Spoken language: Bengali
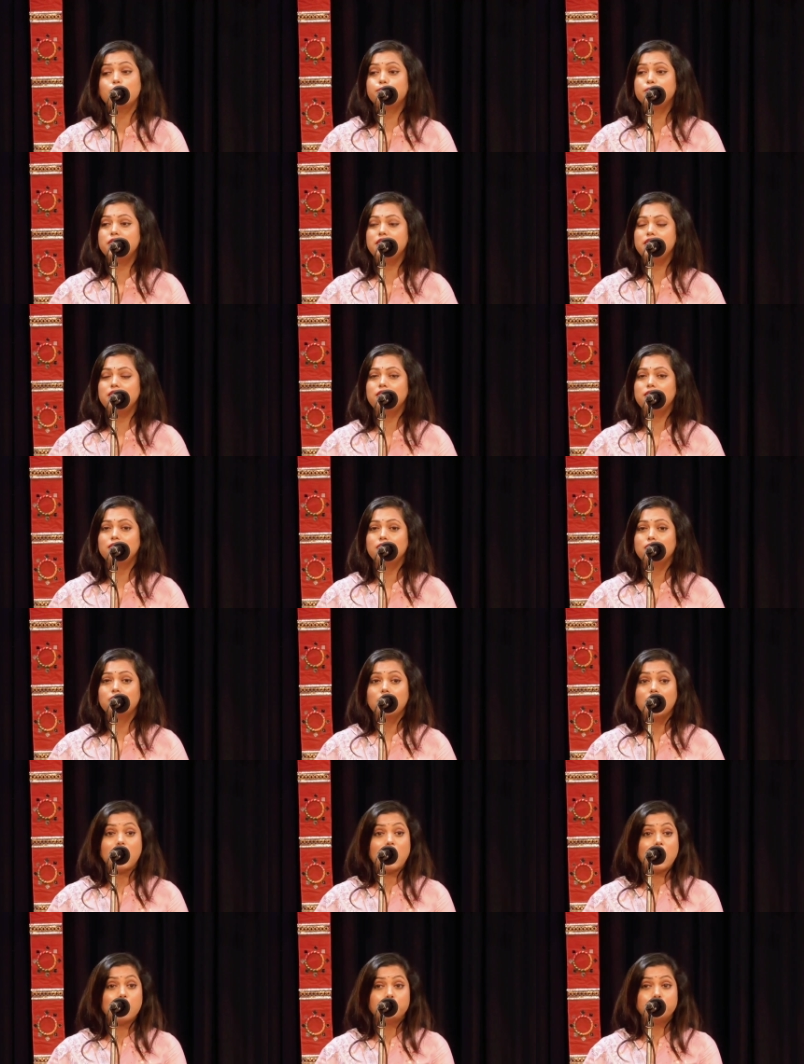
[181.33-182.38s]
আপনি
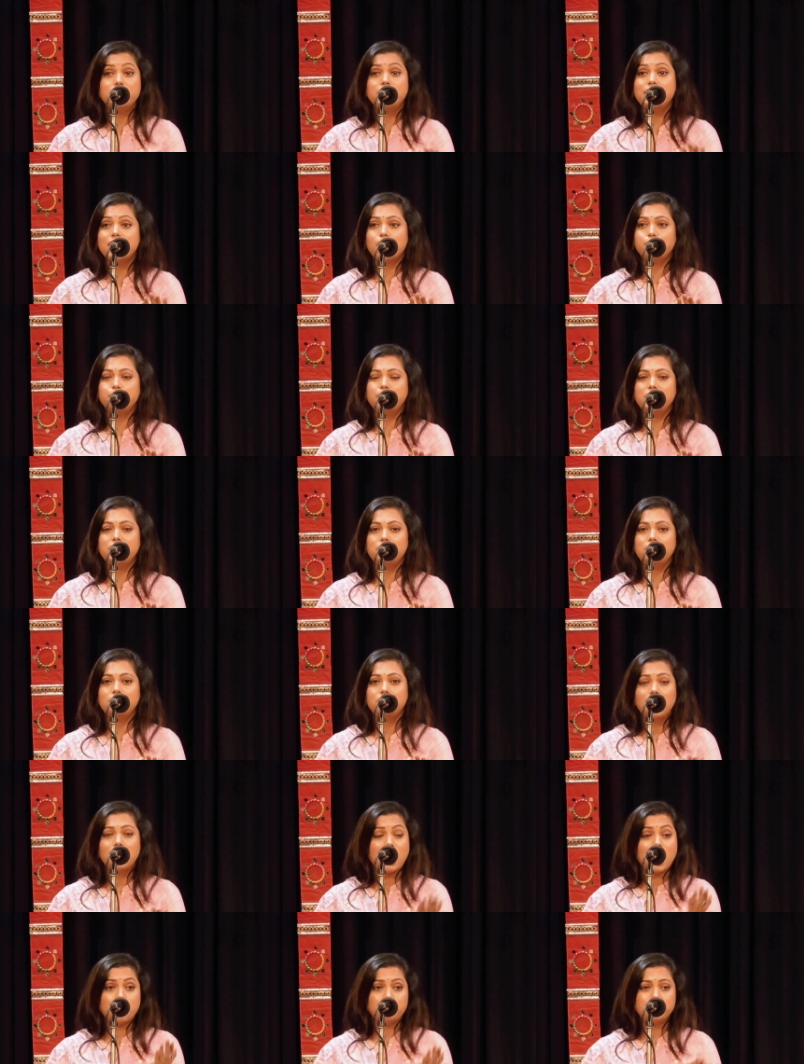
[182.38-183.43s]
আপনি আপনি
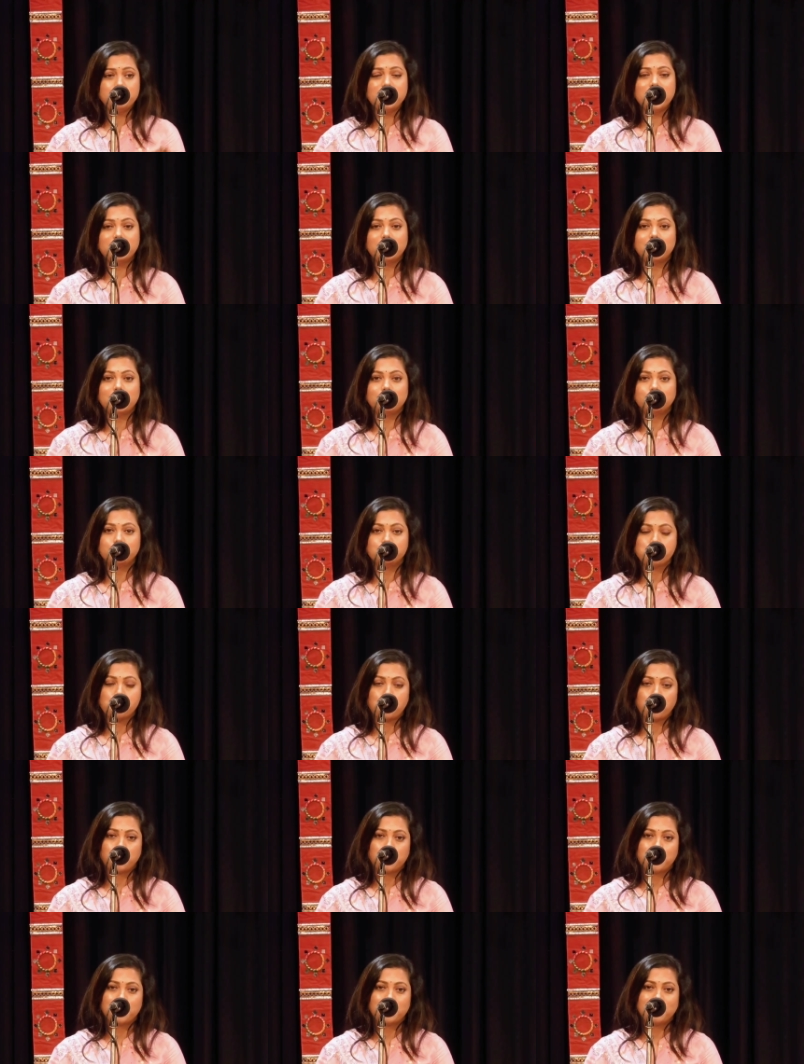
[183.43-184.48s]
আপনারা
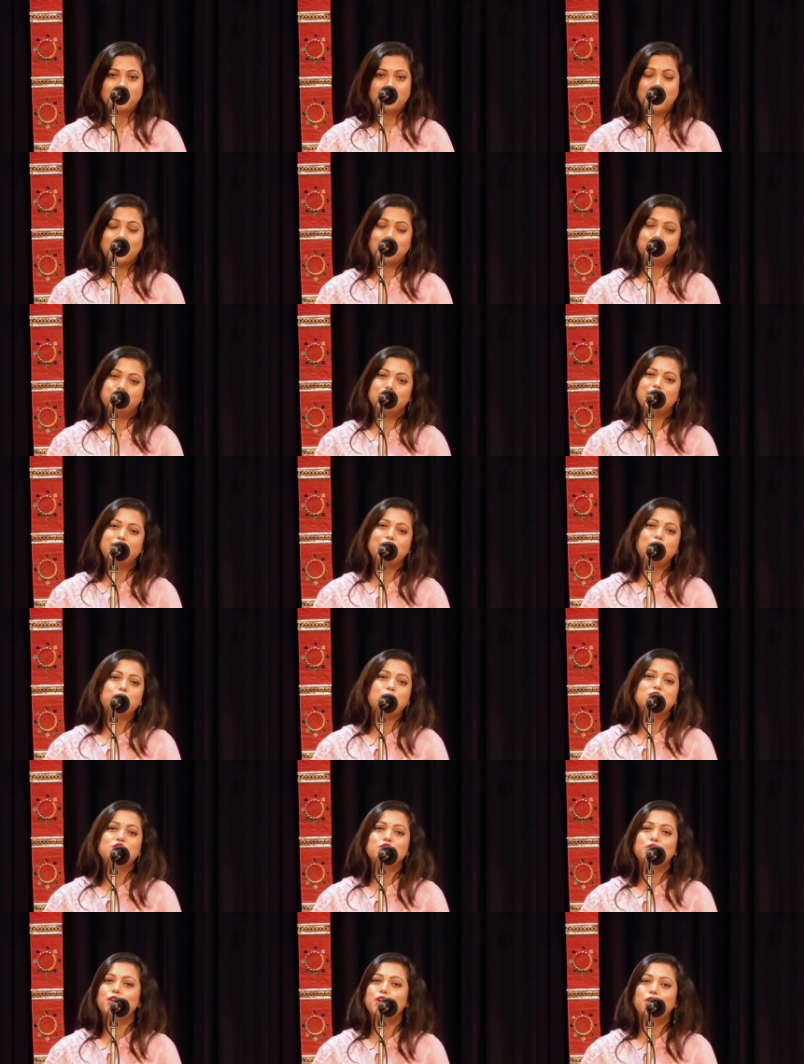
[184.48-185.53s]
আপনারা
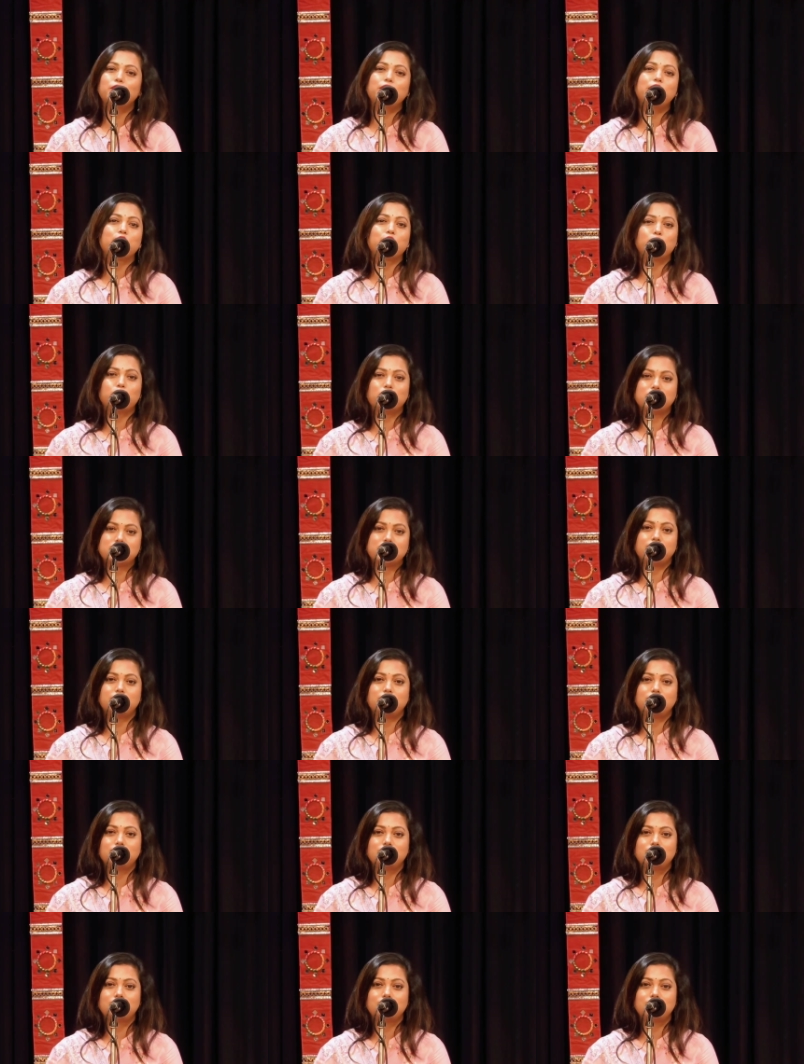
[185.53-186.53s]
আমার জন্য অনেক করেছেন